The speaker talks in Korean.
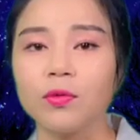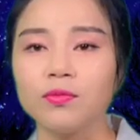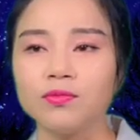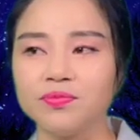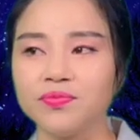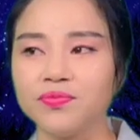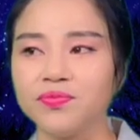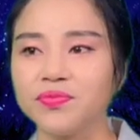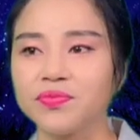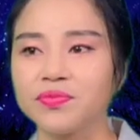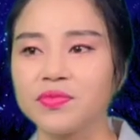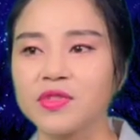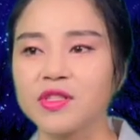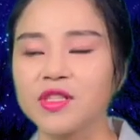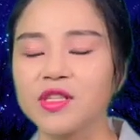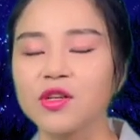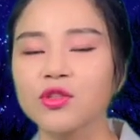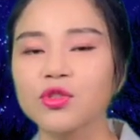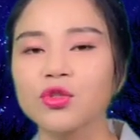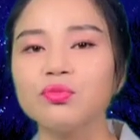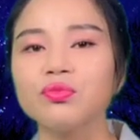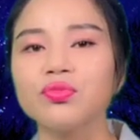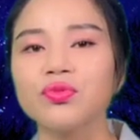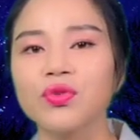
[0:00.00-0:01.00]
음,
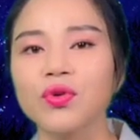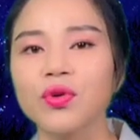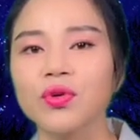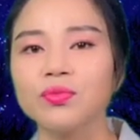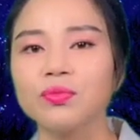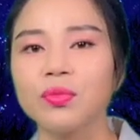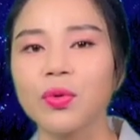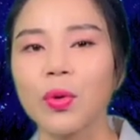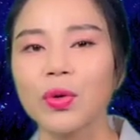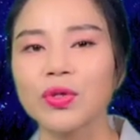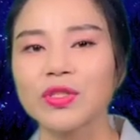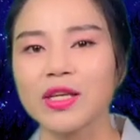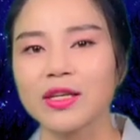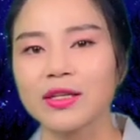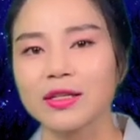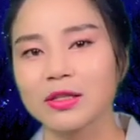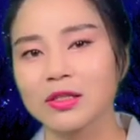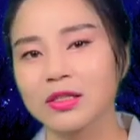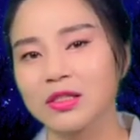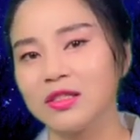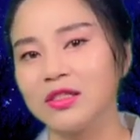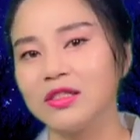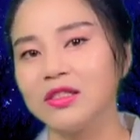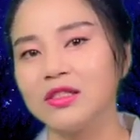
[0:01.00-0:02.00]
이것은 물론 뭐
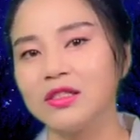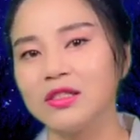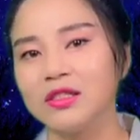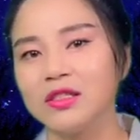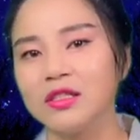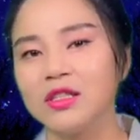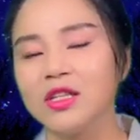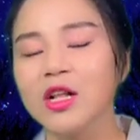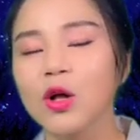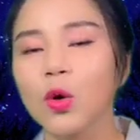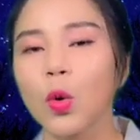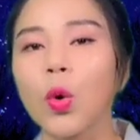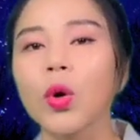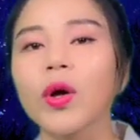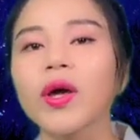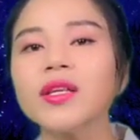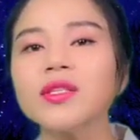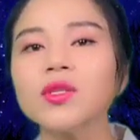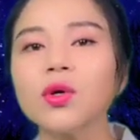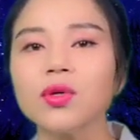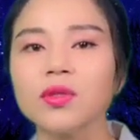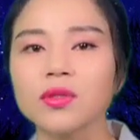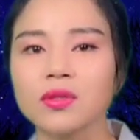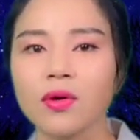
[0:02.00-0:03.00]
이제 그
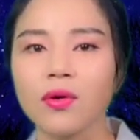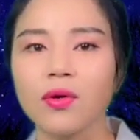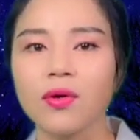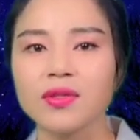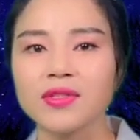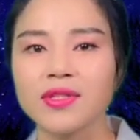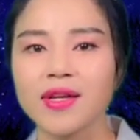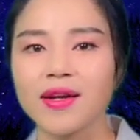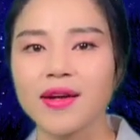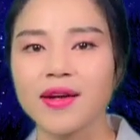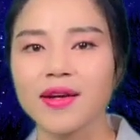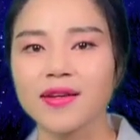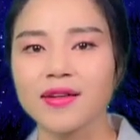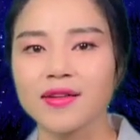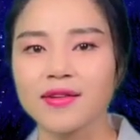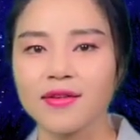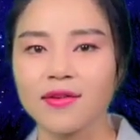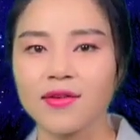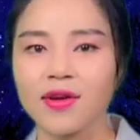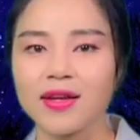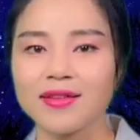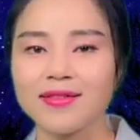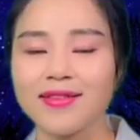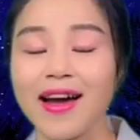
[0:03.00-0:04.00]
공개적으로 이제
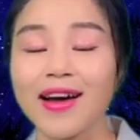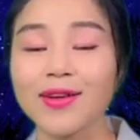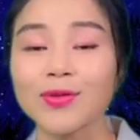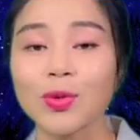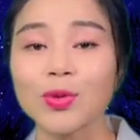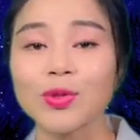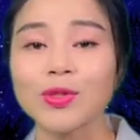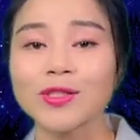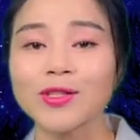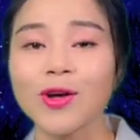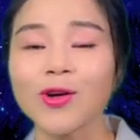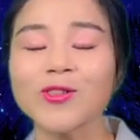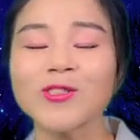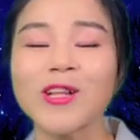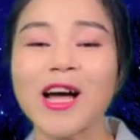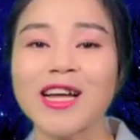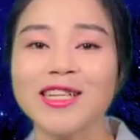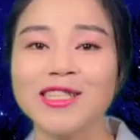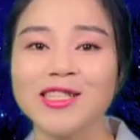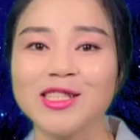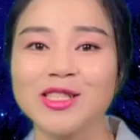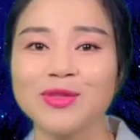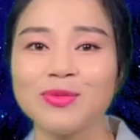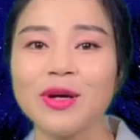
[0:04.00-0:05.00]
그렇게 나돈 썰은
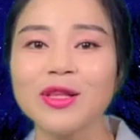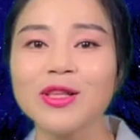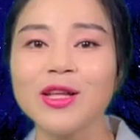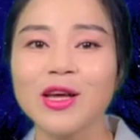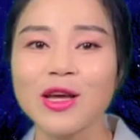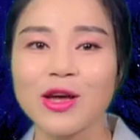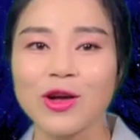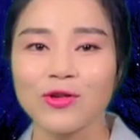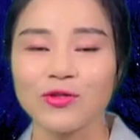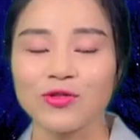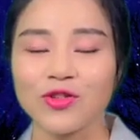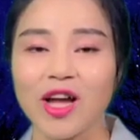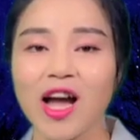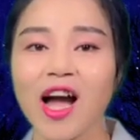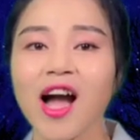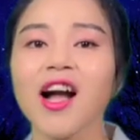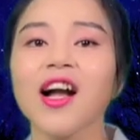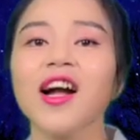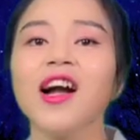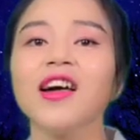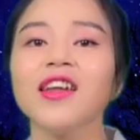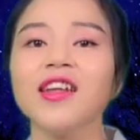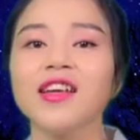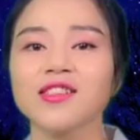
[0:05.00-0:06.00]
아니지만 우리
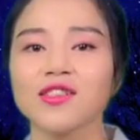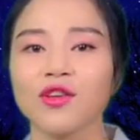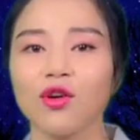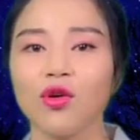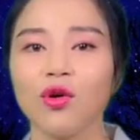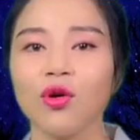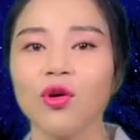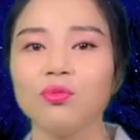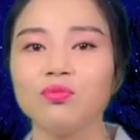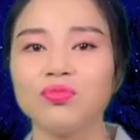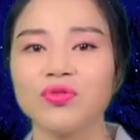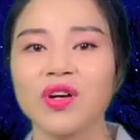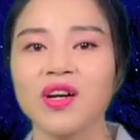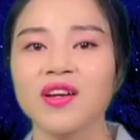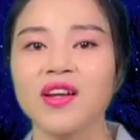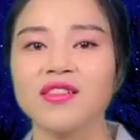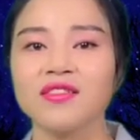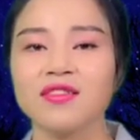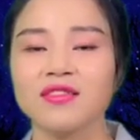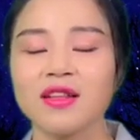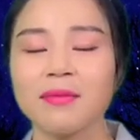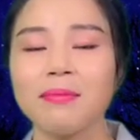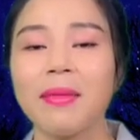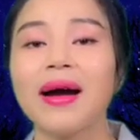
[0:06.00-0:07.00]
한간에서 북한에
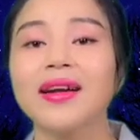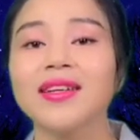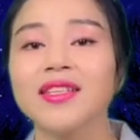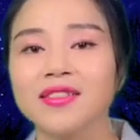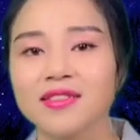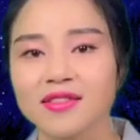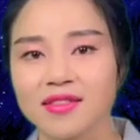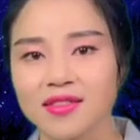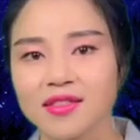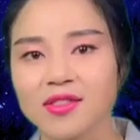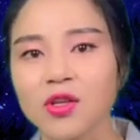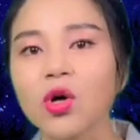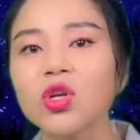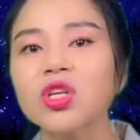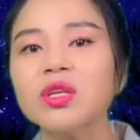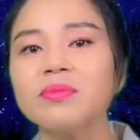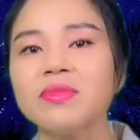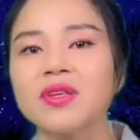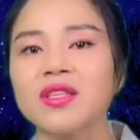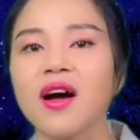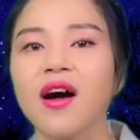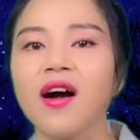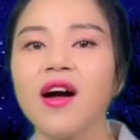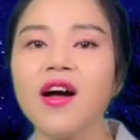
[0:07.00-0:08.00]
있을 때 많이 들은
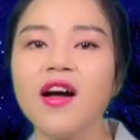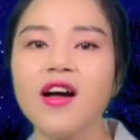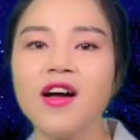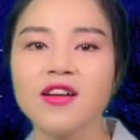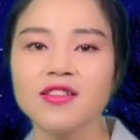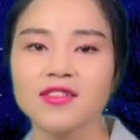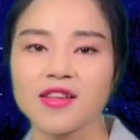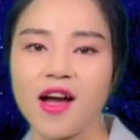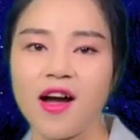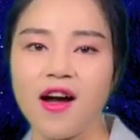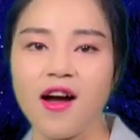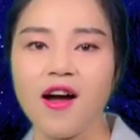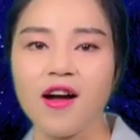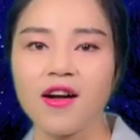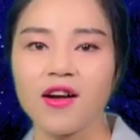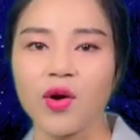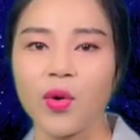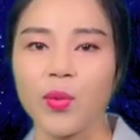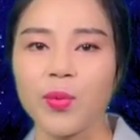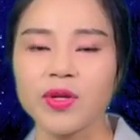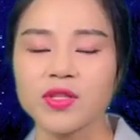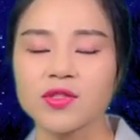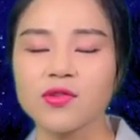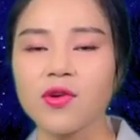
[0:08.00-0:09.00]
썰입니다. 자,
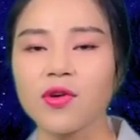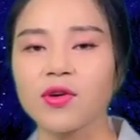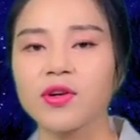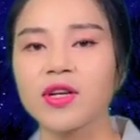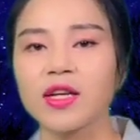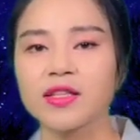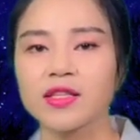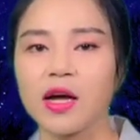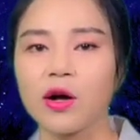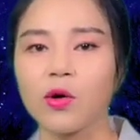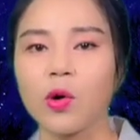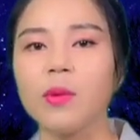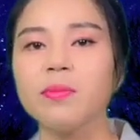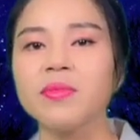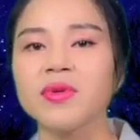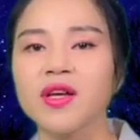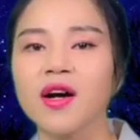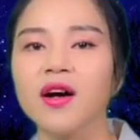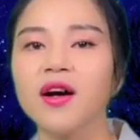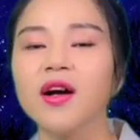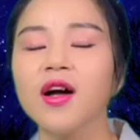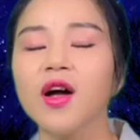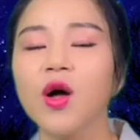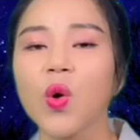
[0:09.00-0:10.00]
그러면서 그랬다고
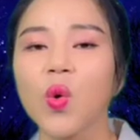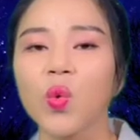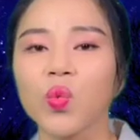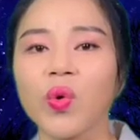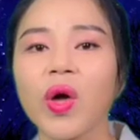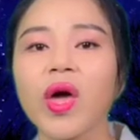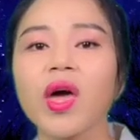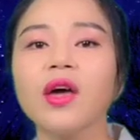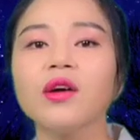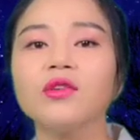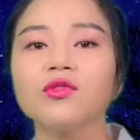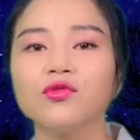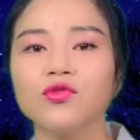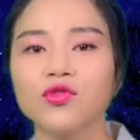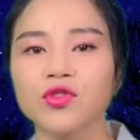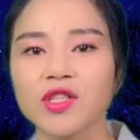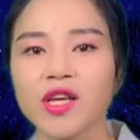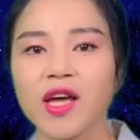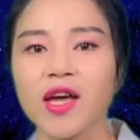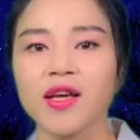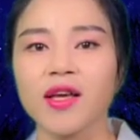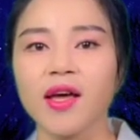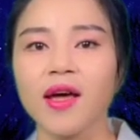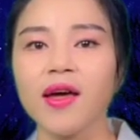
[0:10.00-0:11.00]
합니다. 왜
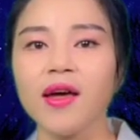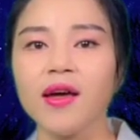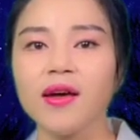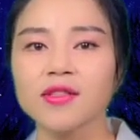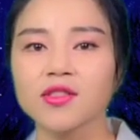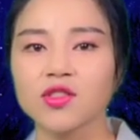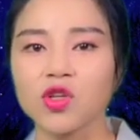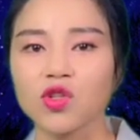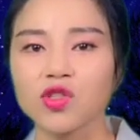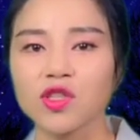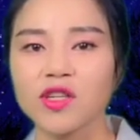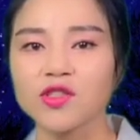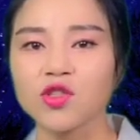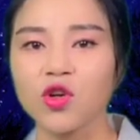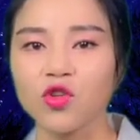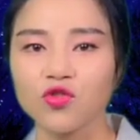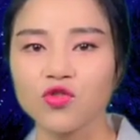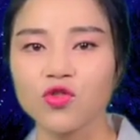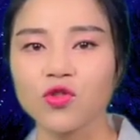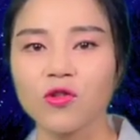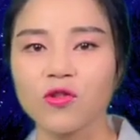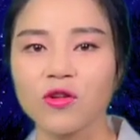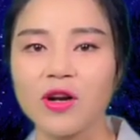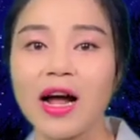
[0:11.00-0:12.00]
우리에게 저들의
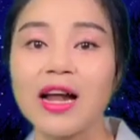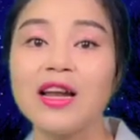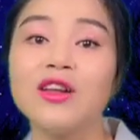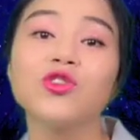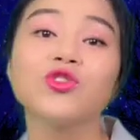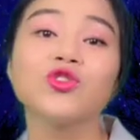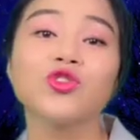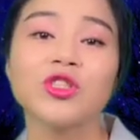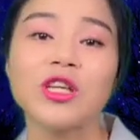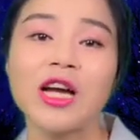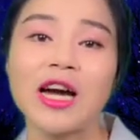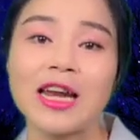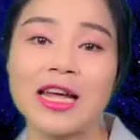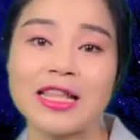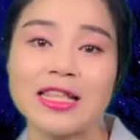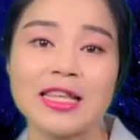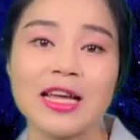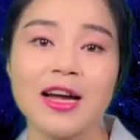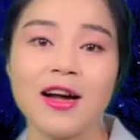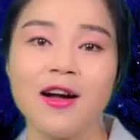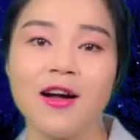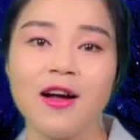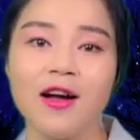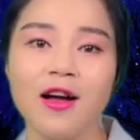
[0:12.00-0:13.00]
전투력을 알려주지
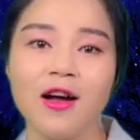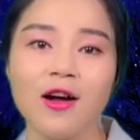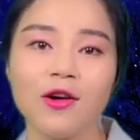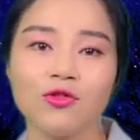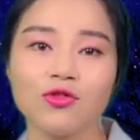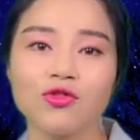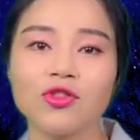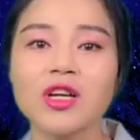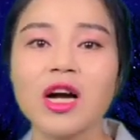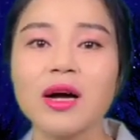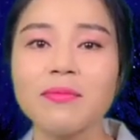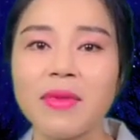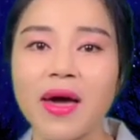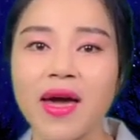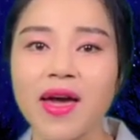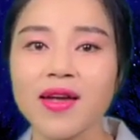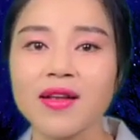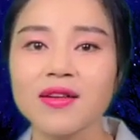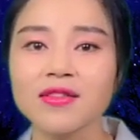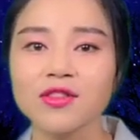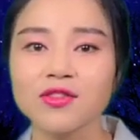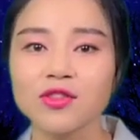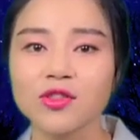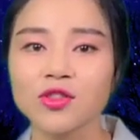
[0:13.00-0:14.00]
않았냐? 우리가
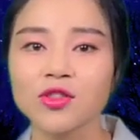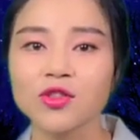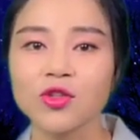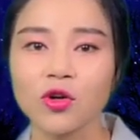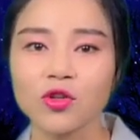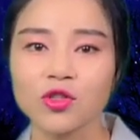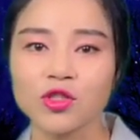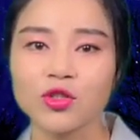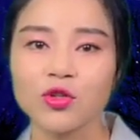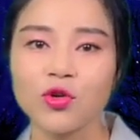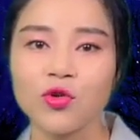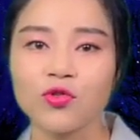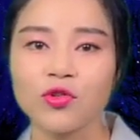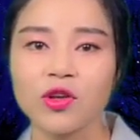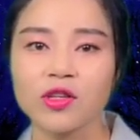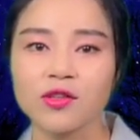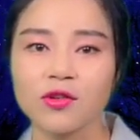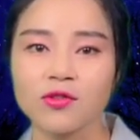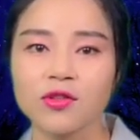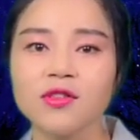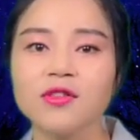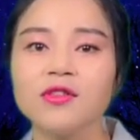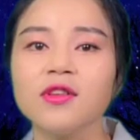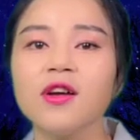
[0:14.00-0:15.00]
매일 듣는
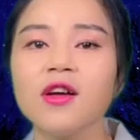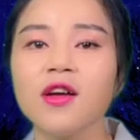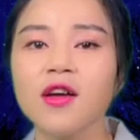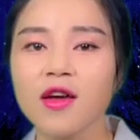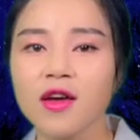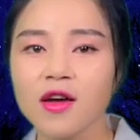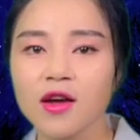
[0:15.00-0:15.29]
정신교육에서는